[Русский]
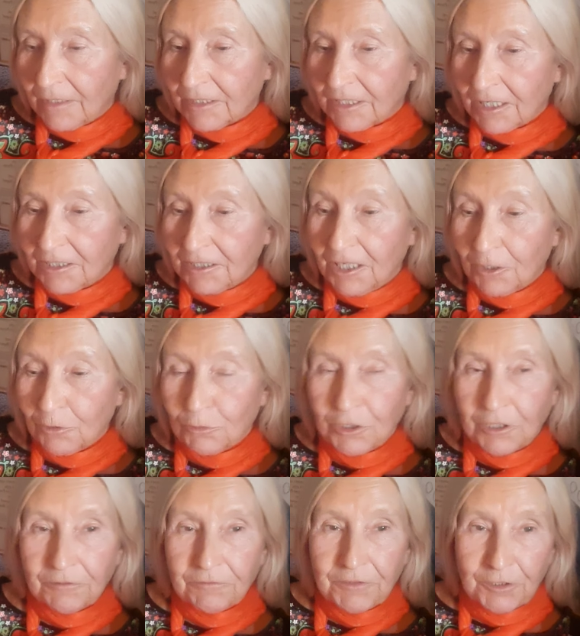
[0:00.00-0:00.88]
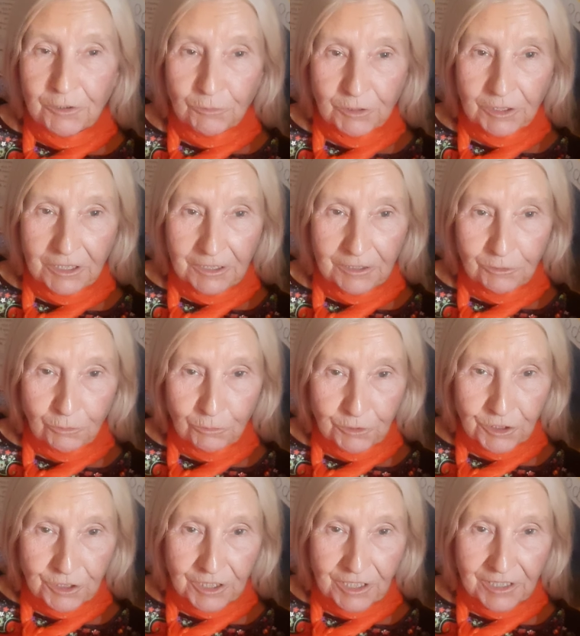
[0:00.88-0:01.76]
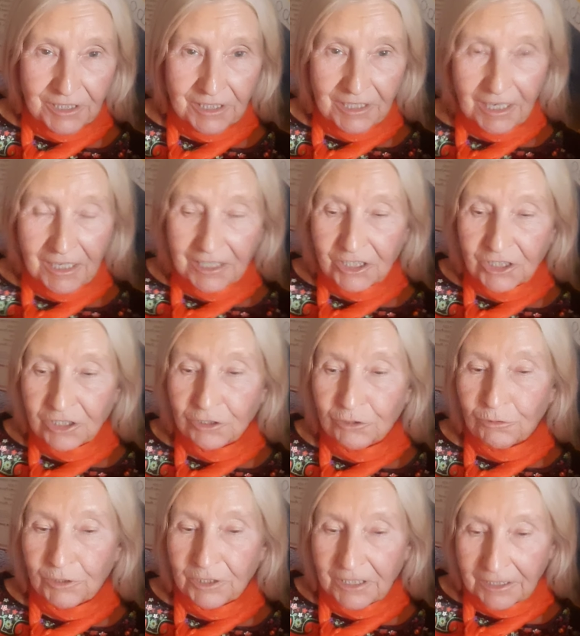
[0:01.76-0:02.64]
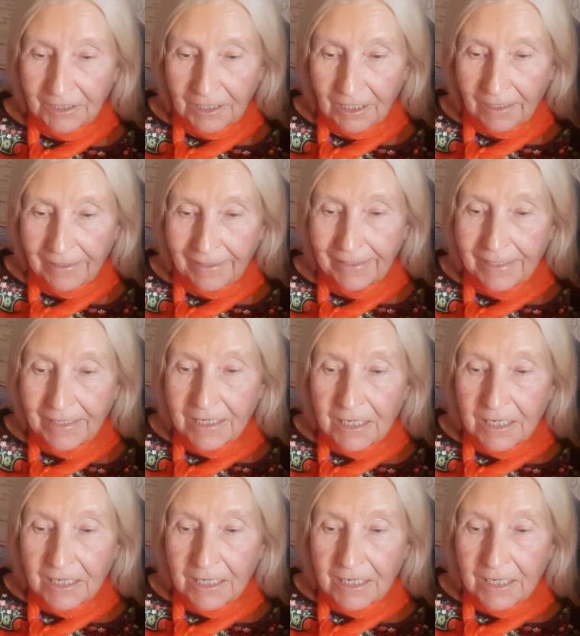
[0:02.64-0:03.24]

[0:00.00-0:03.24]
тогда уже все ты точно знаешь, что это так.